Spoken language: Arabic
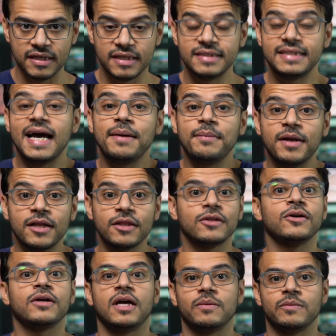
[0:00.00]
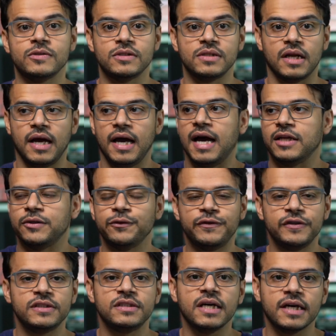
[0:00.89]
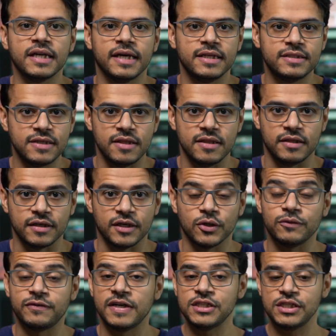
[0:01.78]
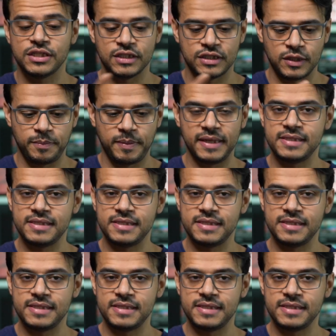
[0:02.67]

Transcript: دائما اذكر هالمصطلحات وفي التقنيه تنذكر وفي اجهزه البلاي